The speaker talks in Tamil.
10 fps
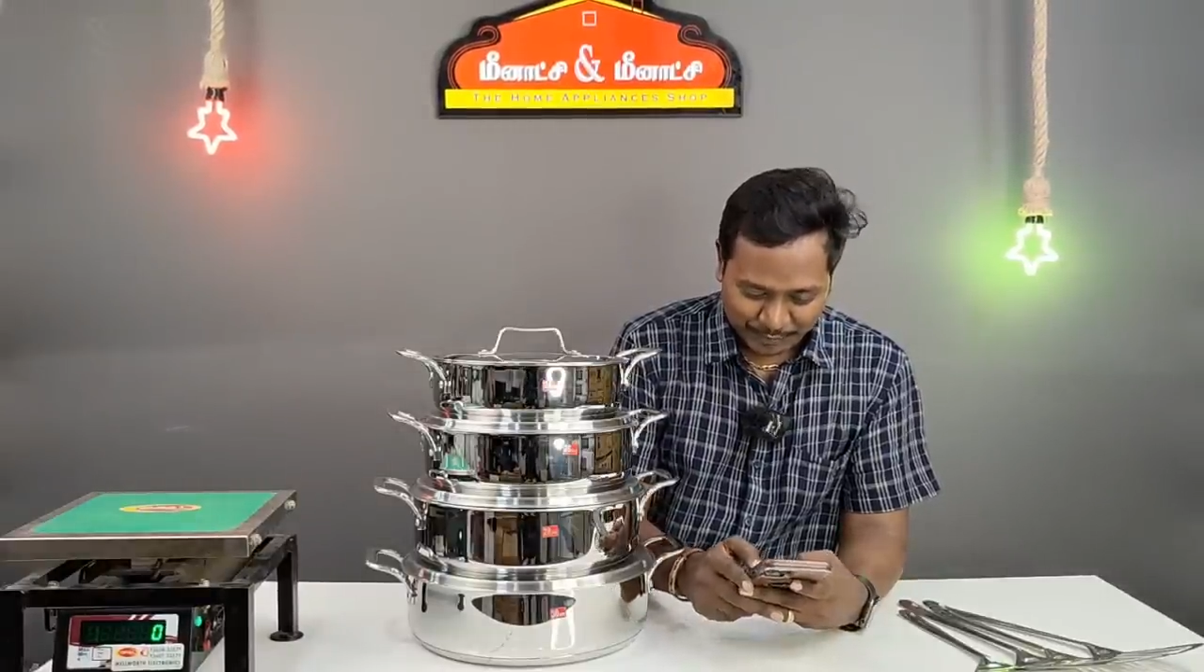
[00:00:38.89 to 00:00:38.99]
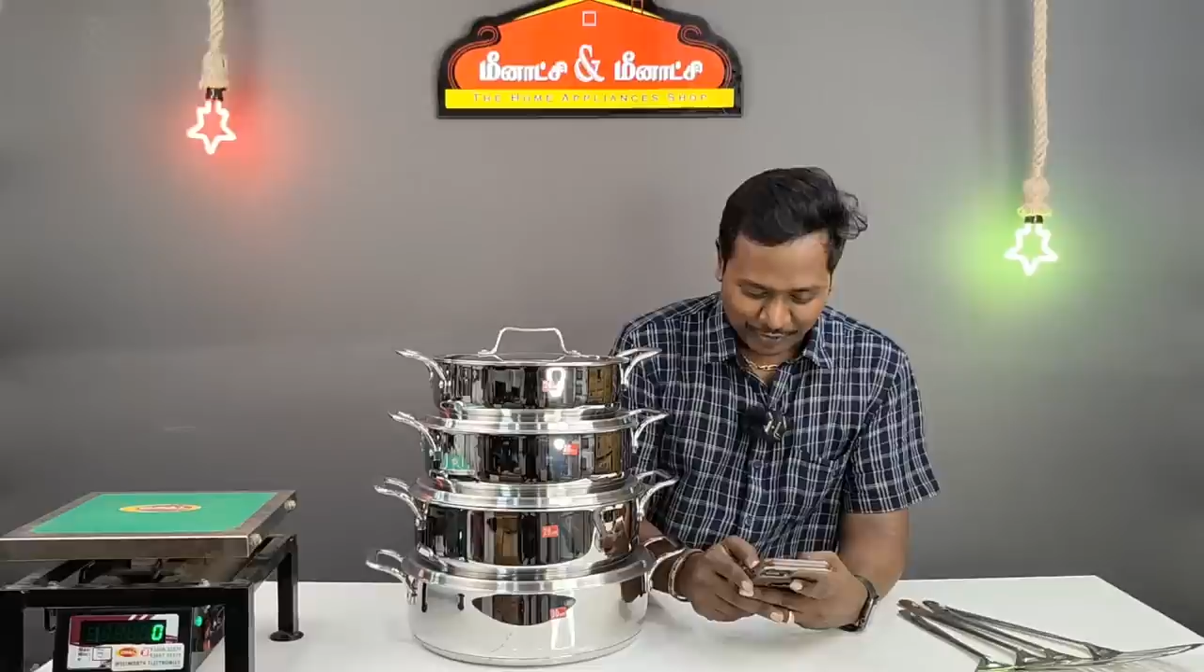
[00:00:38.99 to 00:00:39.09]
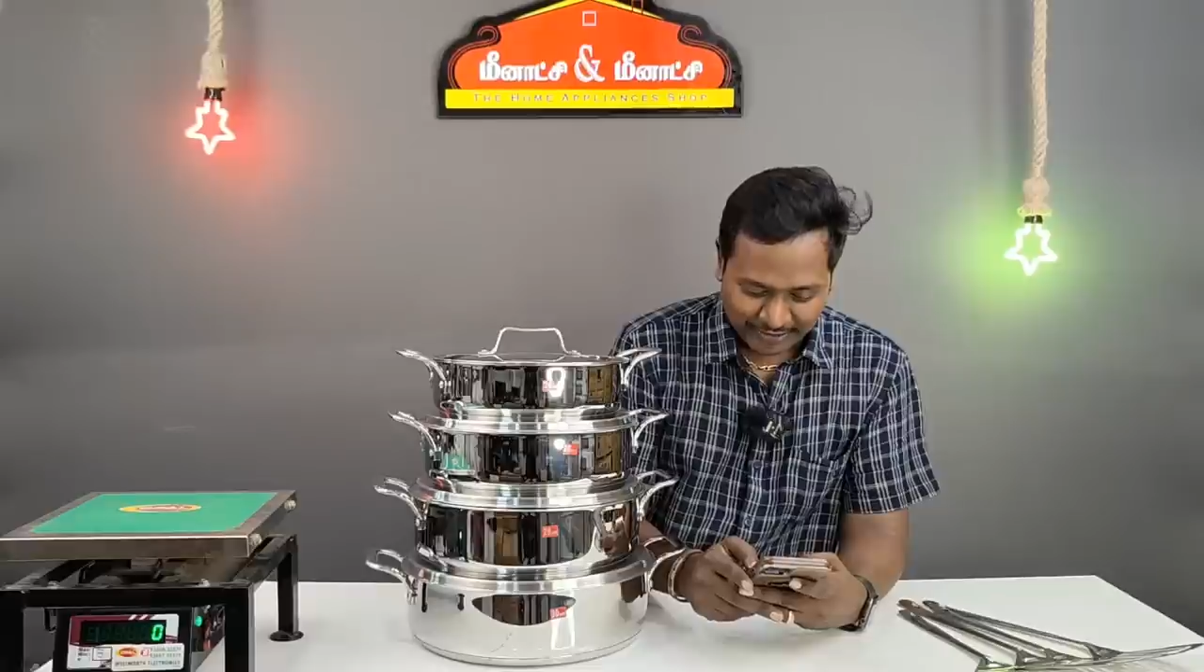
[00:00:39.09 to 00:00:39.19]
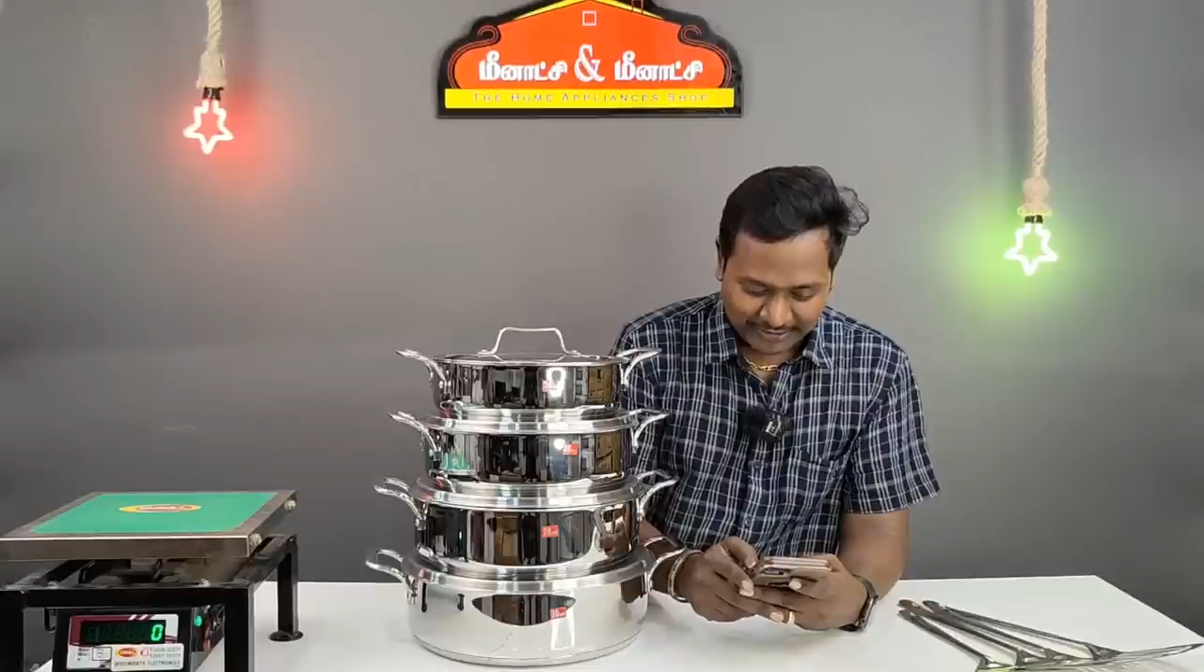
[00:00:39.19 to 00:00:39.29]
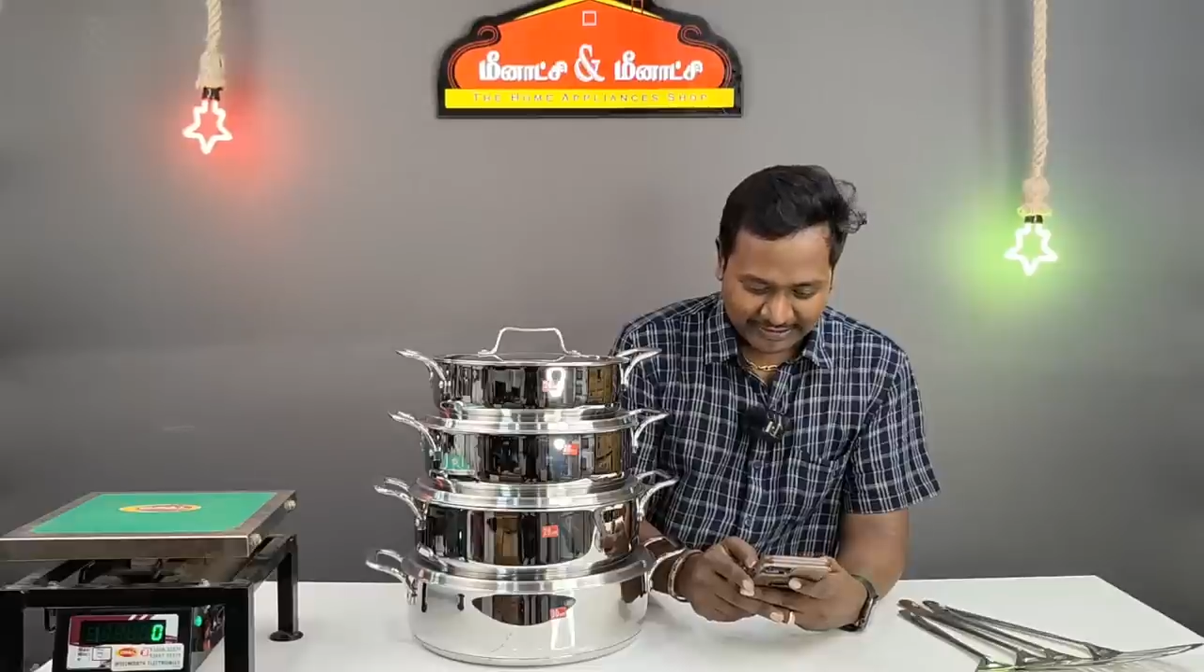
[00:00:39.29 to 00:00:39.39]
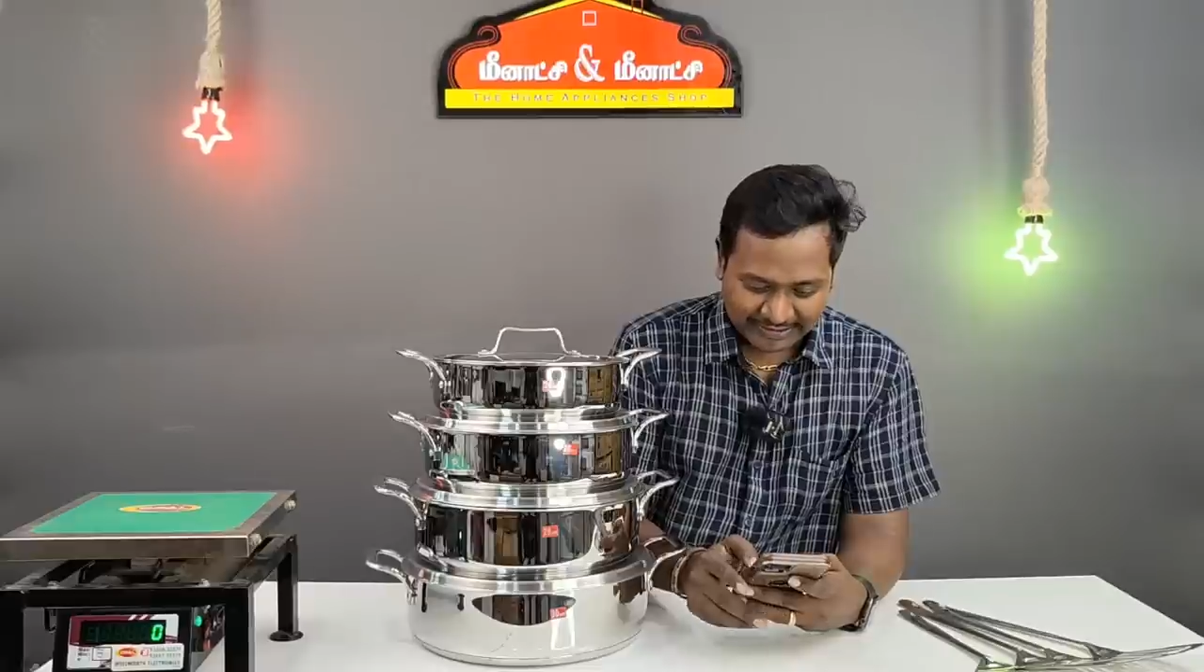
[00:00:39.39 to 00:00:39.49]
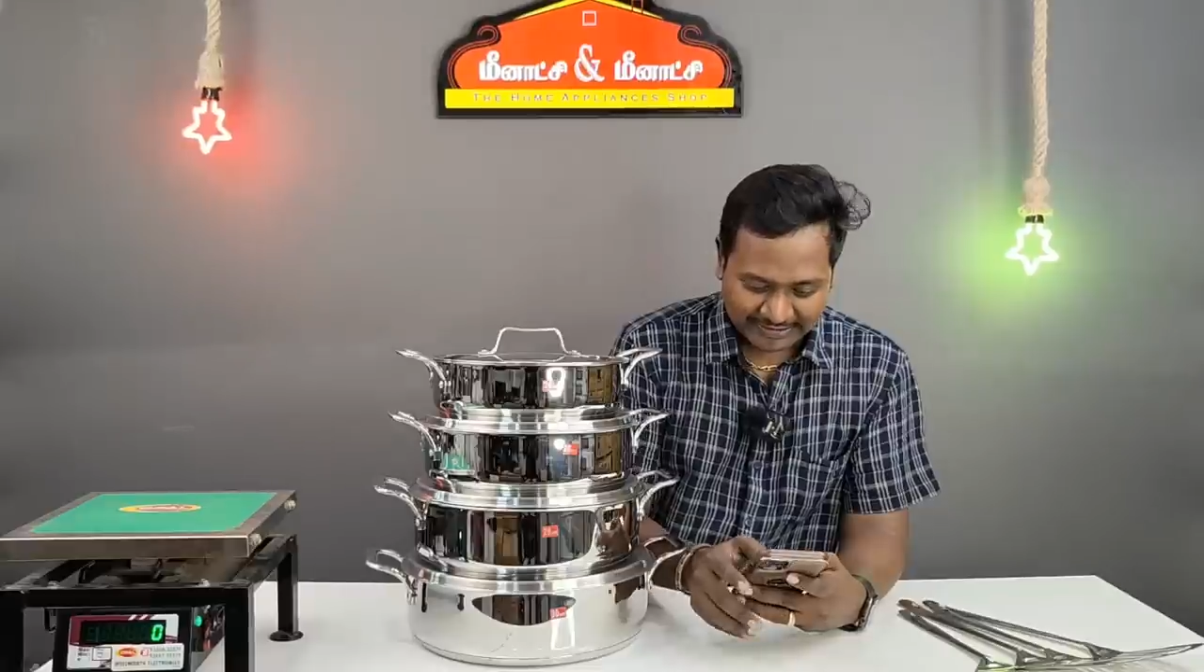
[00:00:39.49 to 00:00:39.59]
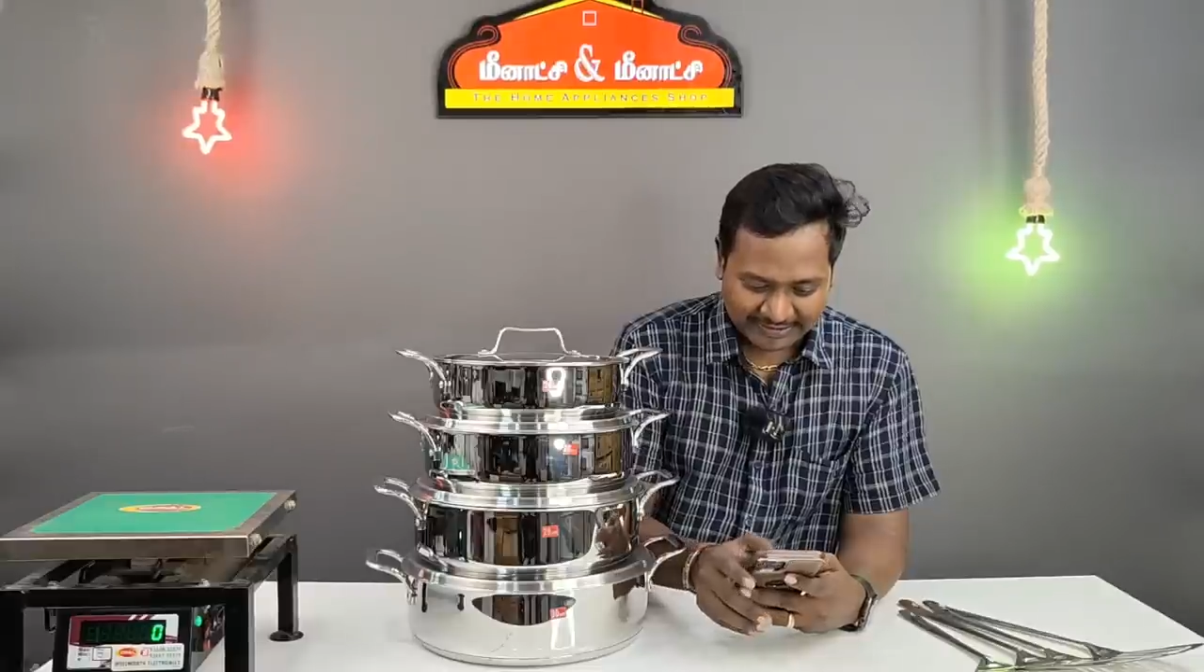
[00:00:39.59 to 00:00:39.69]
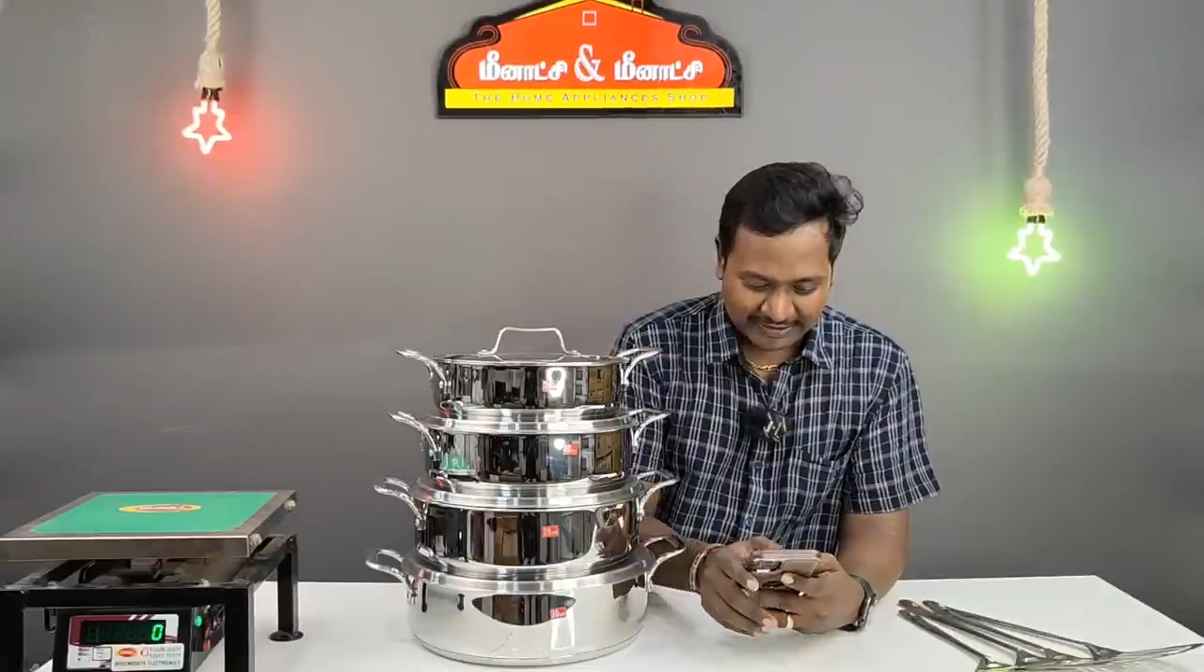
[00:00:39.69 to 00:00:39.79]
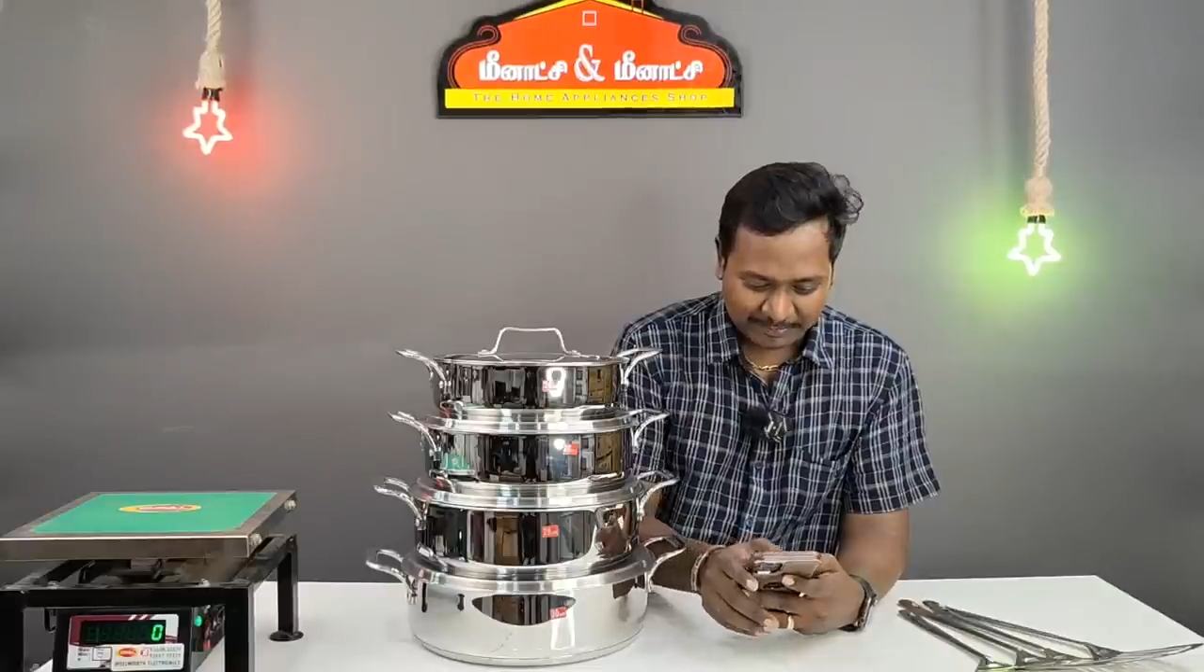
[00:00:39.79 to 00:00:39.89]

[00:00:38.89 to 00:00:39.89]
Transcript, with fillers: ப்ராடக்ட் அது